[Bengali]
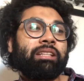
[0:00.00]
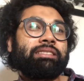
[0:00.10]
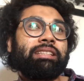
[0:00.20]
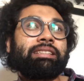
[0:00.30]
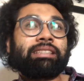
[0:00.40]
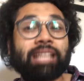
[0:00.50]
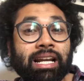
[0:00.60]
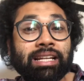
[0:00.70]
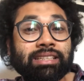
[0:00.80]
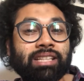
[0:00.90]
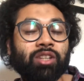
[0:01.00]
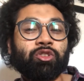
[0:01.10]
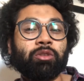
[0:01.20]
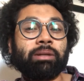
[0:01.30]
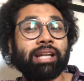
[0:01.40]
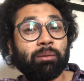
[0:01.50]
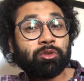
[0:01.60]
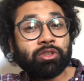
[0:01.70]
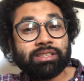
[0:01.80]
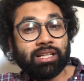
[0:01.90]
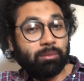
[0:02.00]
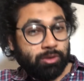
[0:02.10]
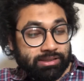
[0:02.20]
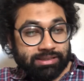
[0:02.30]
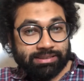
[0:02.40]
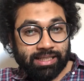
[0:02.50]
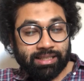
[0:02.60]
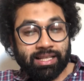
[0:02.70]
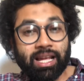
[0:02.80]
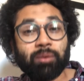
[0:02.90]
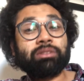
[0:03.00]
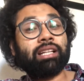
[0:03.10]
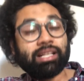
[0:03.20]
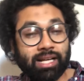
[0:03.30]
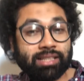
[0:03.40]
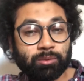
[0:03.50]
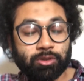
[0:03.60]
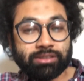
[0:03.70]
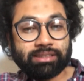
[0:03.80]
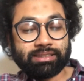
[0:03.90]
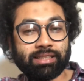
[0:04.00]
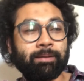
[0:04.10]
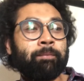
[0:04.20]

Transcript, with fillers: যে তারাই নির্ধারণ করবে কেমন করে তারা ভোট দিতে চান এবং তারা কাকে ভোট দিতে চান